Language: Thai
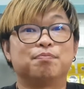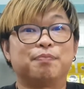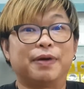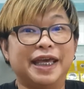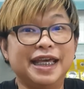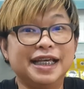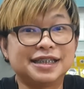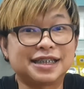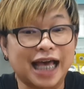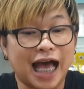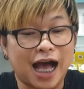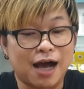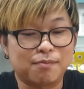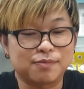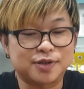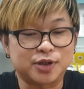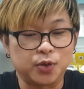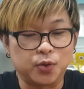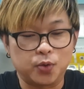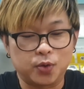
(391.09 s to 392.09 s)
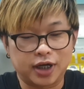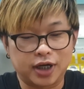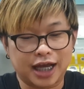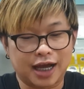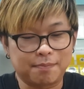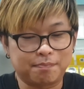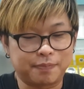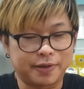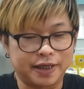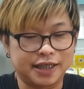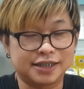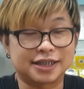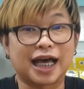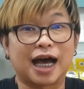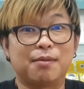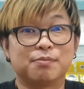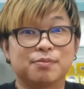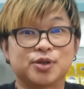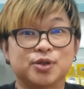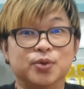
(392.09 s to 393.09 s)
ปีสามสิบนะครับปี
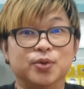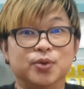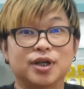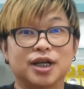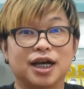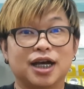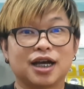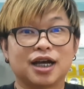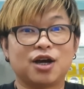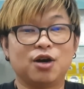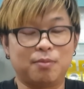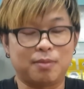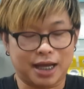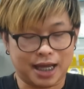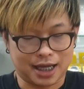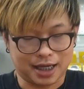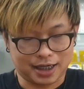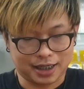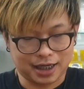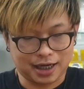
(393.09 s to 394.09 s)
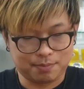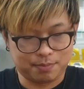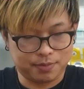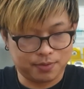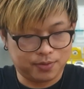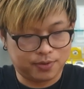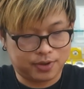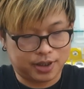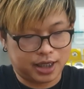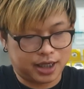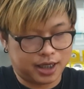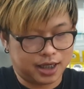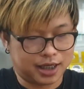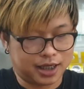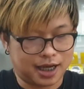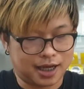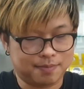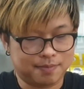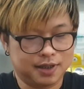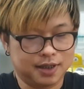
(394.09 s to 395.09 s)
สามสิบนะฮะเข้ามานะครับโอเค
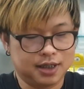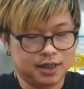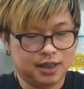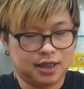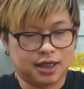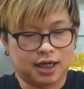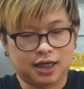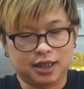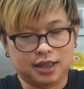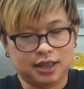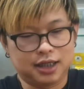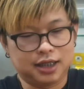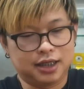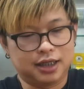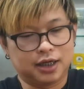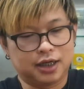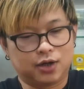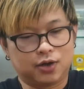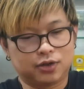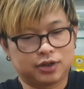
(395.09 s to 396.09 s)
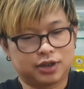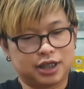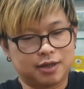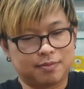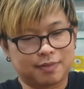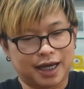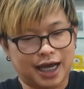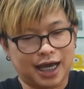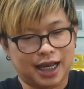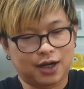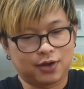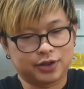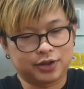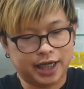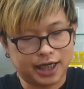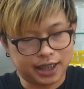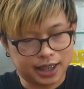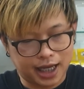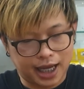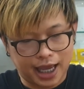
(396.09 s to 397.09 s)
ครับอันนี้เดี๋ยวทีมงานเรา
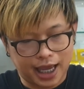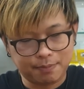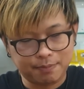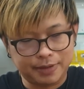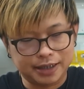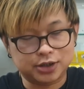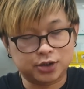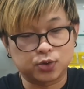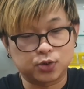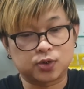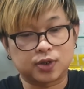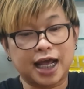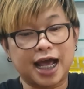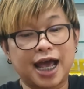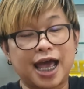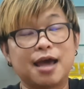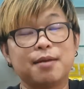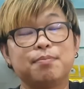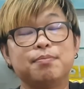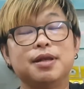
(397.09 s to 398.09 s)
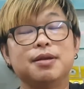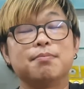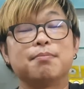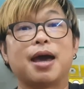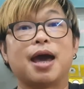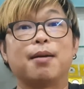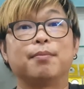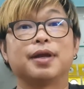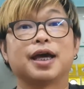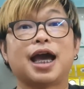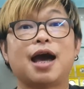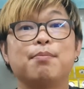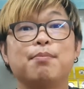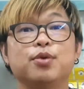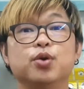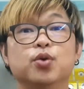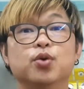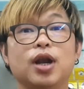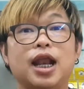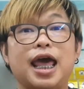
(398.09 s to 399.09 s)
เช็คนะแอดมินศูนย์ ศูนย์ ห้าแอดมินแหม่มนะครับ
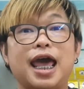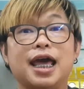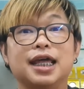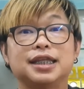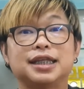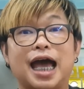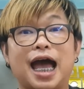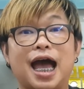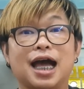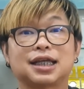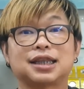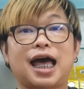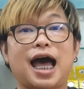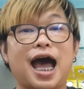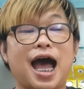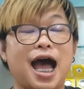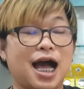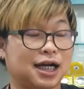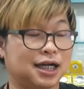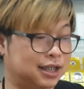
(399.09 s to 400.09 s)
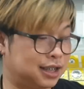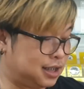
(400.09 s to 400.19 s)
ดูแลจากทาง